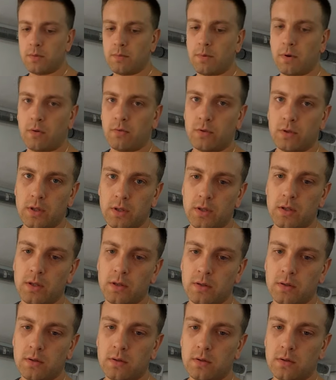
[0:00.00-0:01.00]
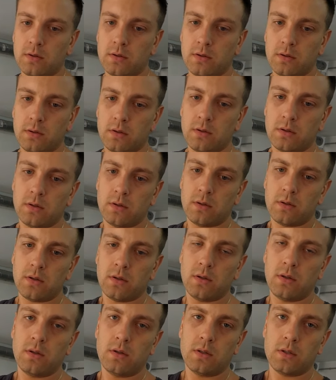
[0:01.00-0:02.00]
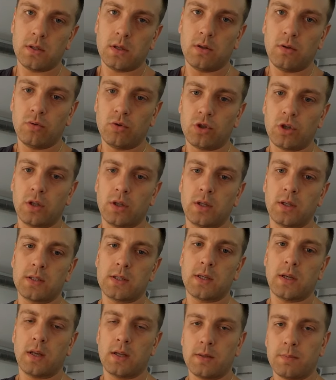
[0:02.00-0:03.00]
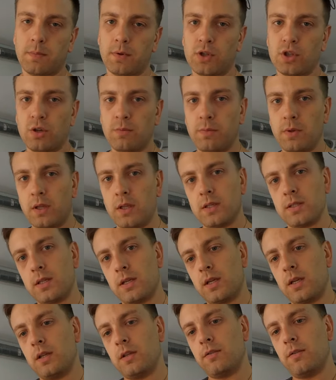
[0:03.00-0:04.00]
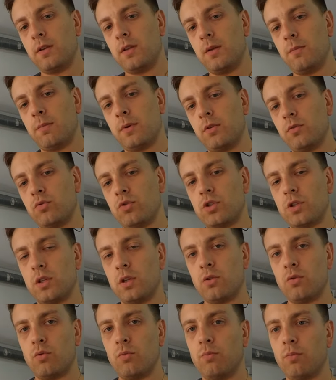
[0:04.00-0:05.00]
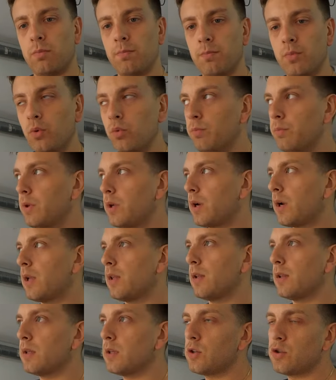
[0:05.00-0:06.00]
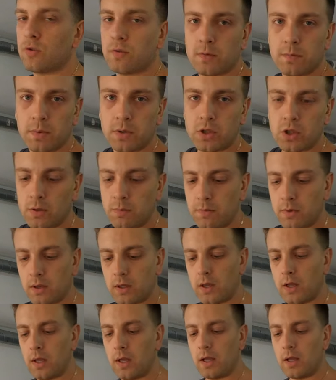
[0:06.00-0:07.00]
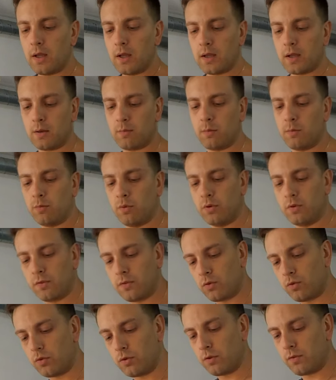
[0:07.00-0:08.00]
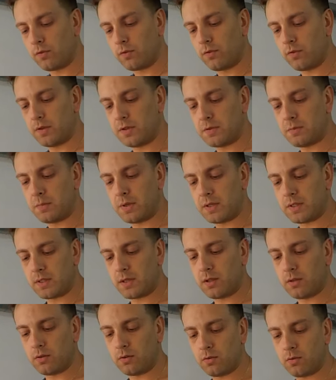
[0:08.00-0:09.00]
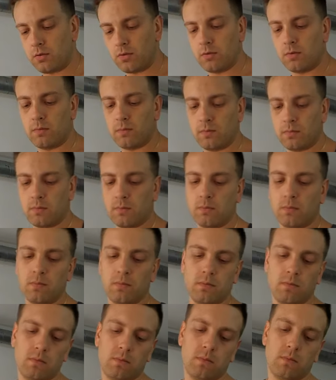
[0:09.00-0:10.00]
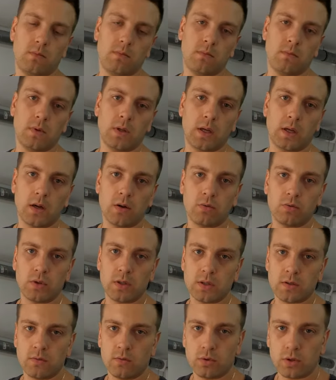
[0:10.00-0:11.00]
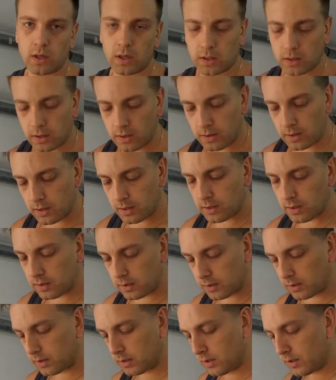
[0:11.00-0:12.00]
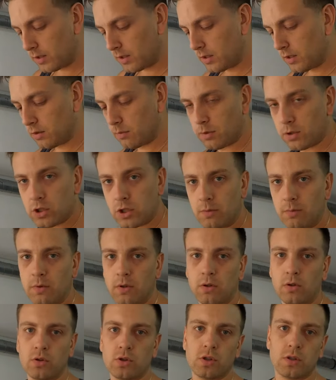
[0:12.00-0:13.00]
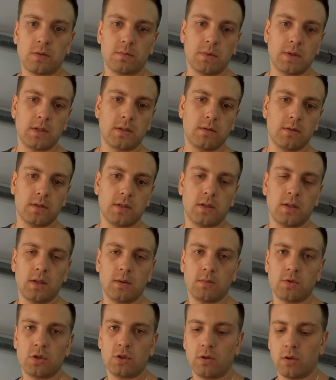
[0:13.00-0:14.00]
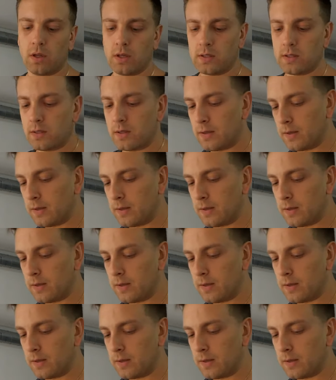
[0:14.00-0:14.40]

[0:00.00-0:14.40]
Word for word: про вот эти заглушки, так сказать, подшипники закрытого типа, нужно их убирать, иначе вот подшипник как бы будет хоть и в своей смазке, но так как у нас двухтактная техника, подшипник должен смазываться тем, что есть.